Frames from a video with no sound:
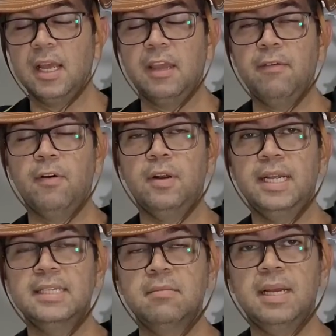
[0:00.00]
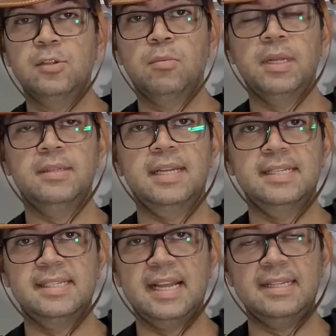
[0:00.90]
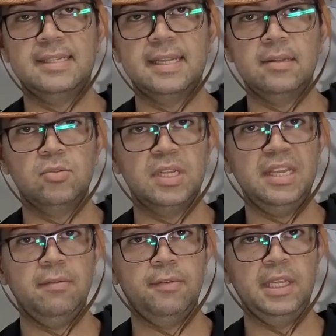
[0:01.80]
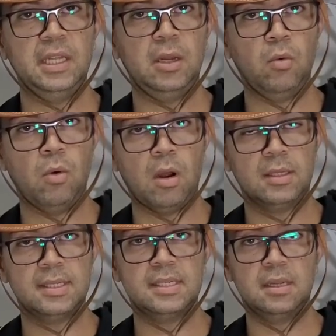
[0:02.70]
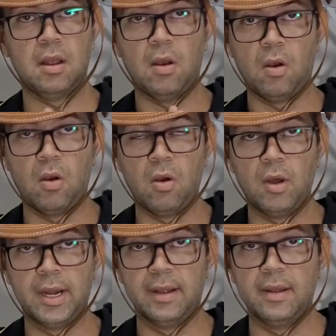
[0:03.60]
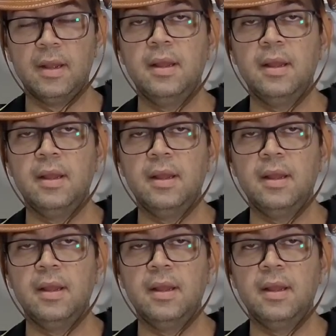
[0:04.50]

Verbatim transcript: que fornece mais ou menos aí 720 watts hora.